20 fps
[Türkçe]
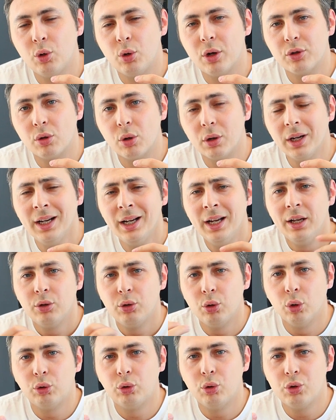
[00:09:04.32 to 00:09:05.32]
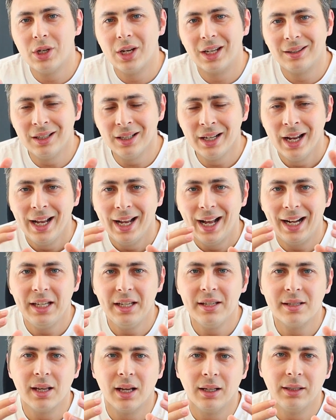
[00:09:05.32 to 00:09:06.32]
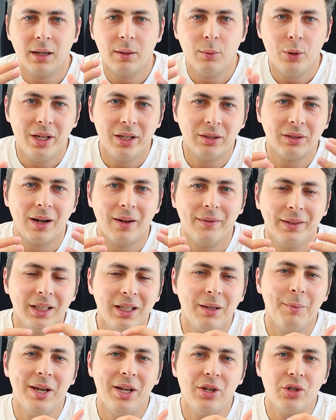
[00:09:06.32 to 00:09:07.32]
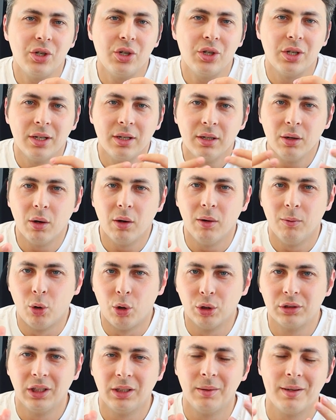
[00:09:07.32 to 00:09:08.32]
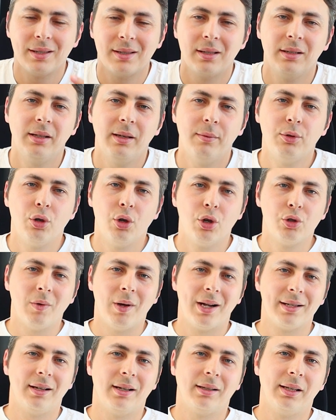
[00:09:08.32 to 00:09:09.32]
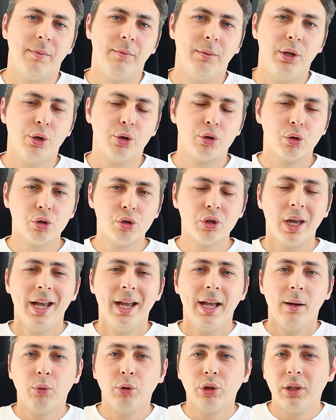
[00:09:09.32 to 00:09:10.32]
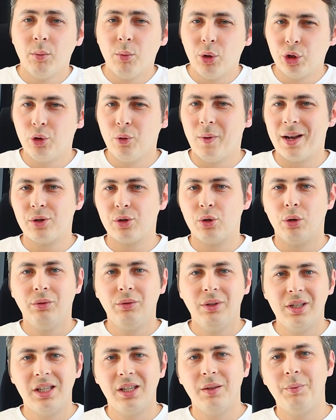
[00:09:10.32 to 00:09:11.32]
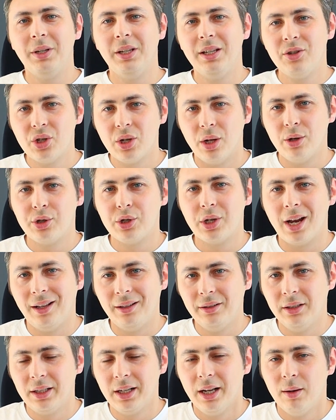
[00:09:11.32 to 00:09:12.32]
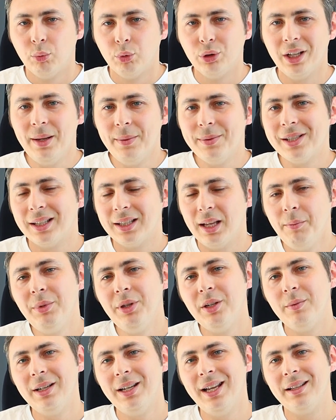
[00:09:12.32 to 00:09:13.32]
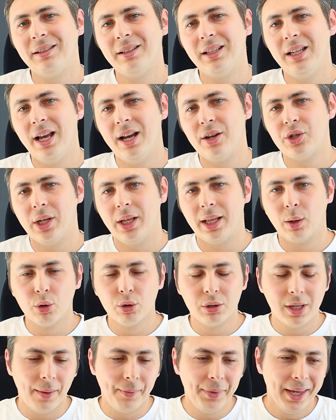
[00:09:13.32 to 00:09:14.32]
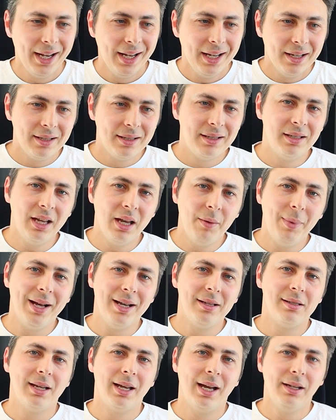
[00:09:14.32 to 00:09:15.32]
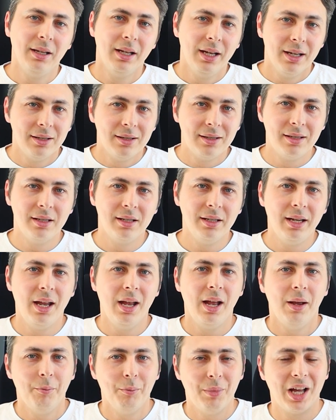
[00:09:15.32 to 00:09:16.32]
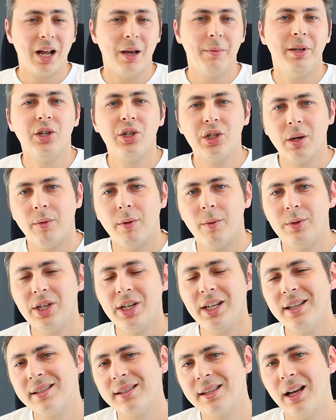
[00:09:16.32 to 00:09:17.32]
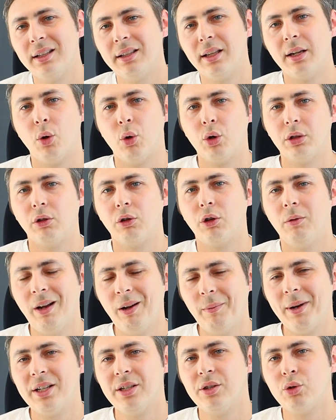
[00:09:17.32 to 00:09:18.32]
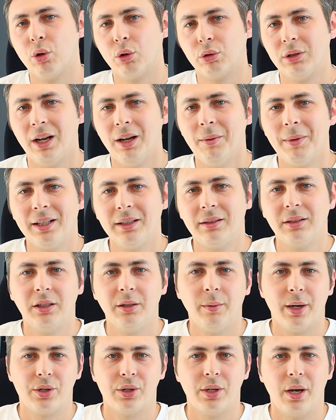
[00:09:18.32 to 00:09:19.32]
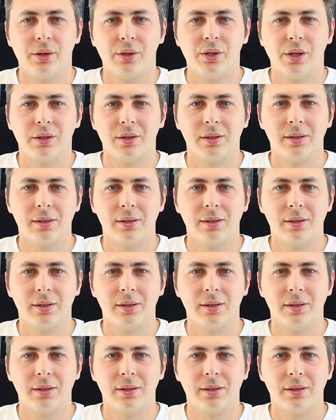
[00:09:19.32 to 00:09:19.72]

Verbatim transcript: bir süre sonra götürecektir. Yani insanlar böyle etrafındaki 5 kişinin ortalamasıdır diye bir söz var zaten biliyorsunuz. Burada motivasyon, disiplin, çalışkanlık bunlar hep zaten birbirini etkileyen şeyler. O yüzden size benzeyen, sizinle beraber iş yapabilecek insanlarla ortak olmak bence çok daha mantıklı başlangıç